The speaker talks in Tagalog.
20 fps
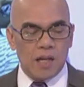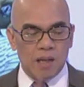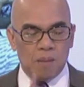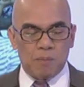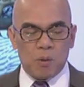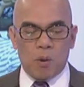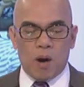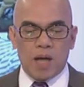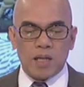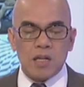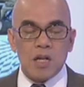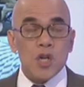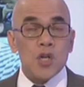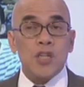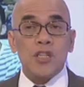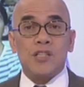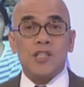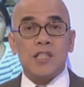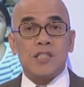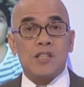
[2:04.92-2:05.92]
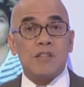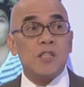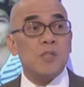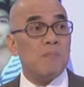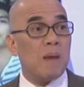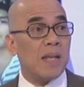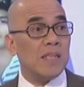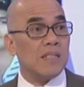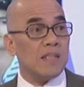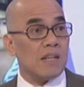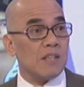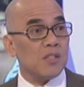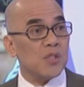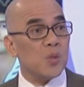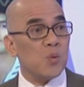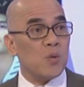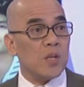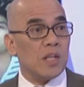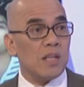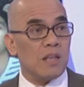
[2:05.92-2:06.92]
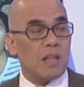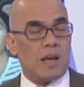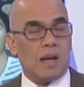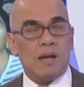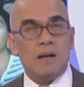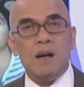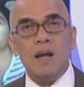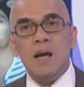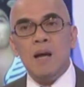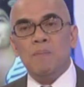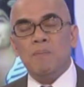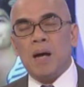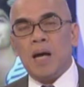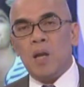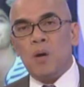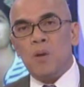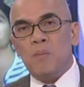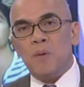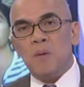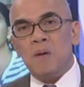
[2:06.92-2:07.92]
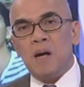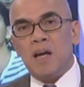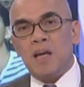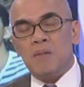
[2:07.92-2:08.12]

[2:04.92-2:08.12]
Number one, her sister is based there. She's working there. Pangalawa po mga